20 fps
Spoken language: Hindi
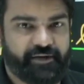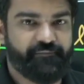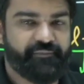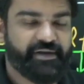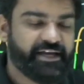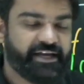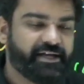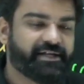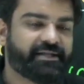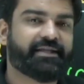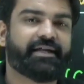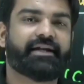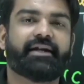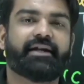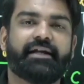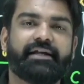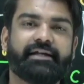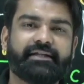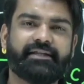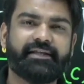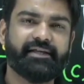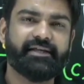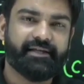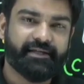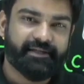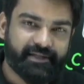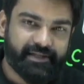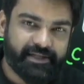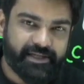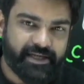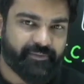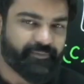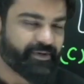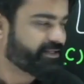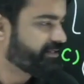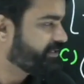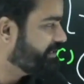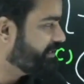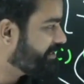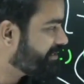मेरे अंदर नहीं थी इसलिए मैं
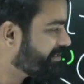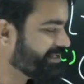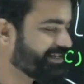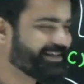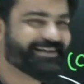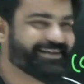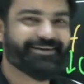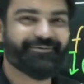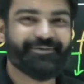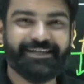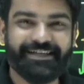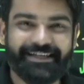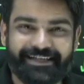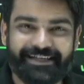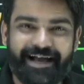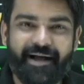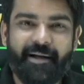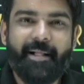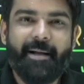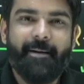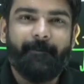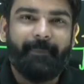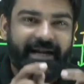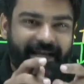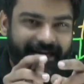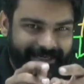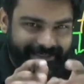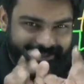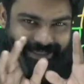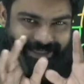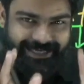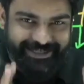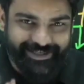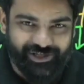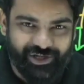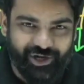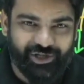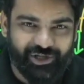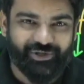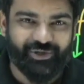सीएस के लिए कभी नहीं गया बट हाँ टैक्स
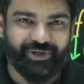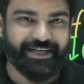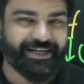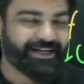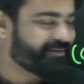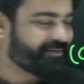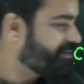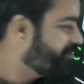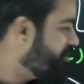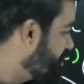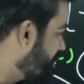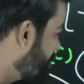लॉस को लेकर मैं बोल रहा